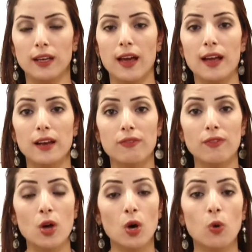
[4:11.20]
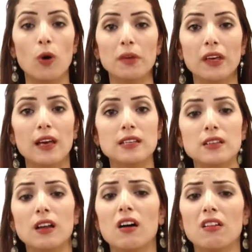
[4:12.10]
يا ألف هو
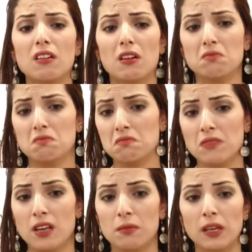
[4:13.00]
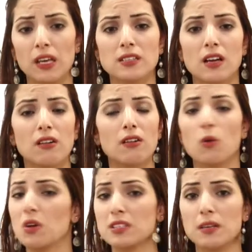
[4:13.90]
مقياس للحرارة مقياس
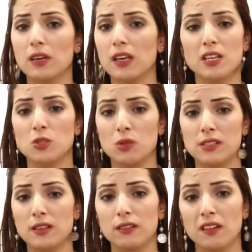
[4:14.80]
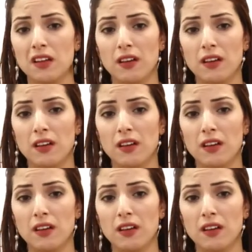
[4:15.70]
حرارة وليس مقياس وزن